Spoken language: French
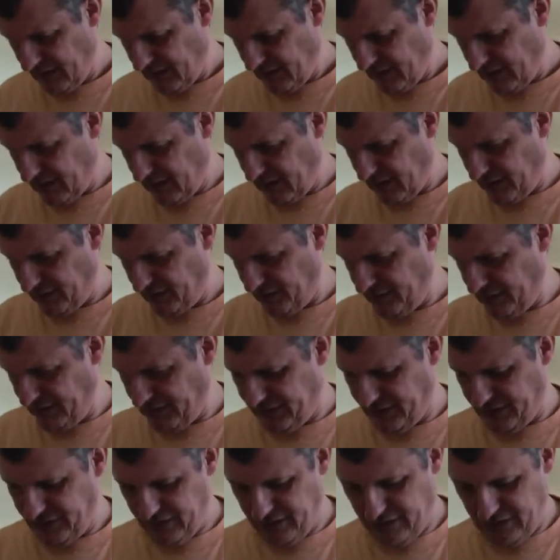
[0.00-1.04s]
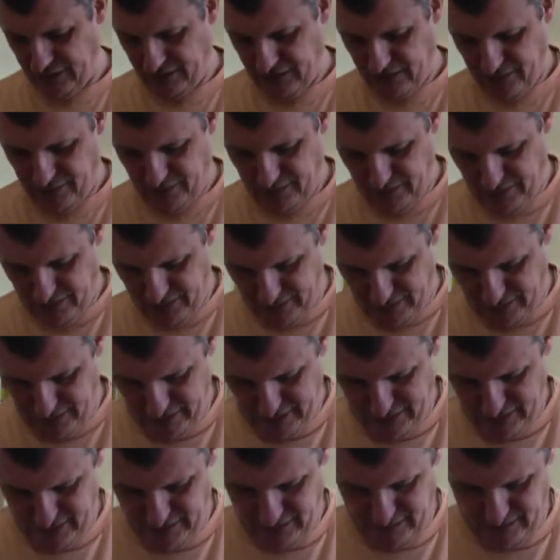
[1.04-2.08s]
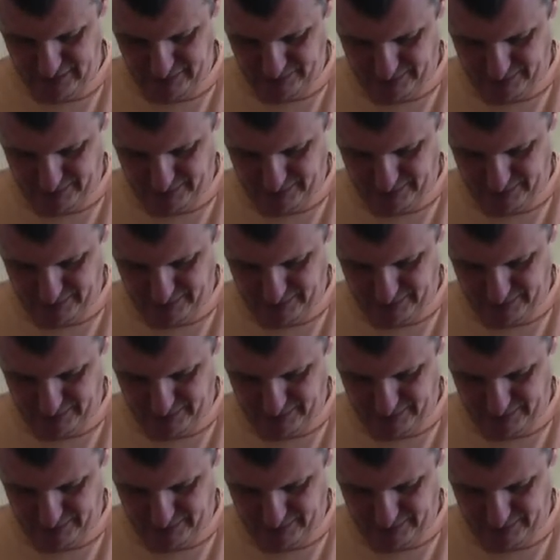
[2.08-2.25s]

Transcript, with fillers: Alors celui-ci celui-ci, je ne